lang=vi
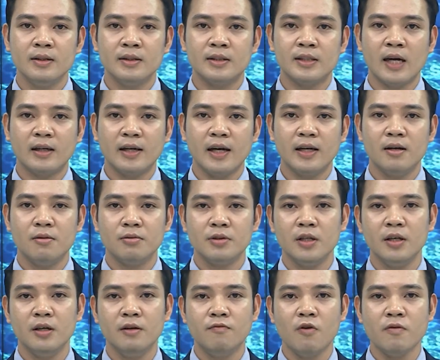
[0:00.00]
Sáng nay, đồng
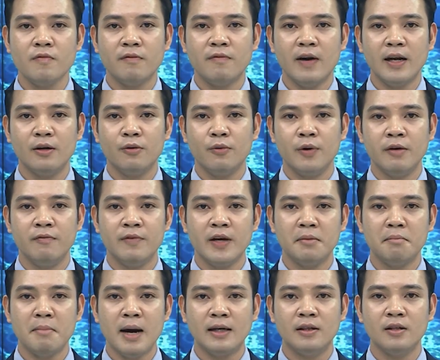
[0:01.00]
chí Vũ Việt Văn, Ủy
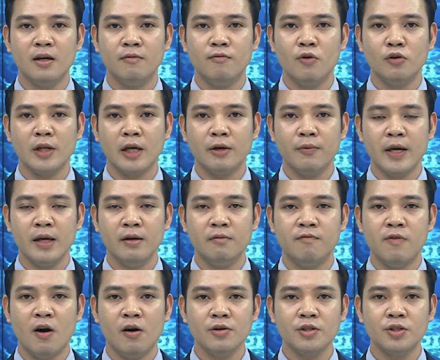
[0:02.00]
viên Ban Thường vụ Tỉnh ủy,
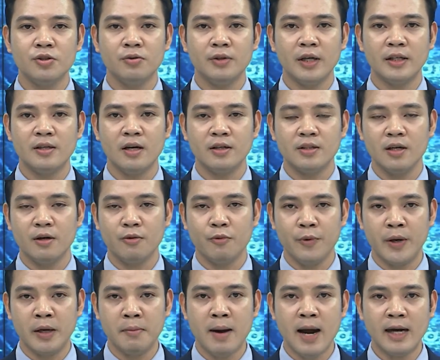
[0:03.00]
Phó Chủ tịch Thường trực
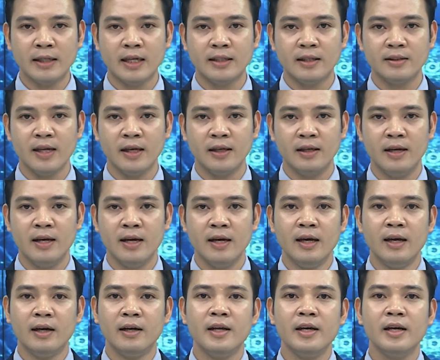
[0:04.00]
Ủy ban Nhân dân tỉnh,
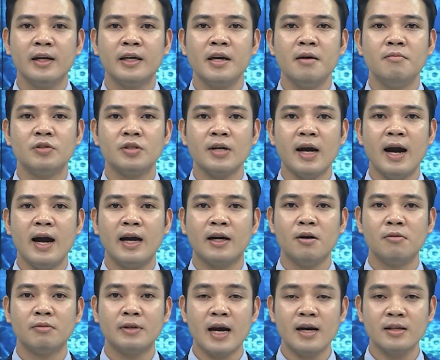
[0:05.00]
đi kiểm tra
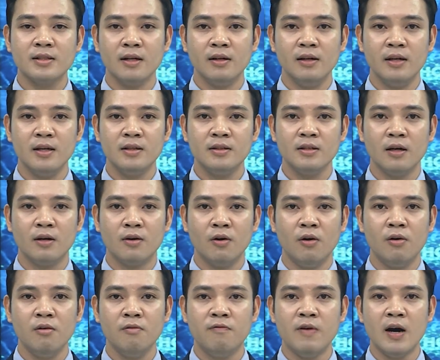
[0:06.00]
công tác xử lý sự
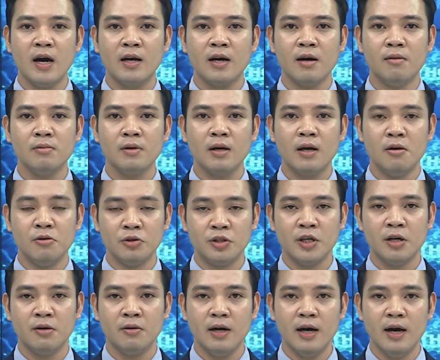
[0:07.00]
cố vỡ cống Cầu
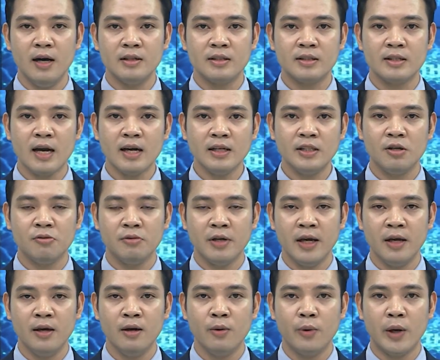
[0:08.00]
Triệu ở xã Triệu
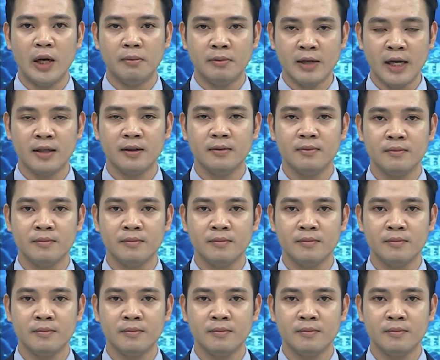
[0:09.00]
Đề, huyện Lập Thạch.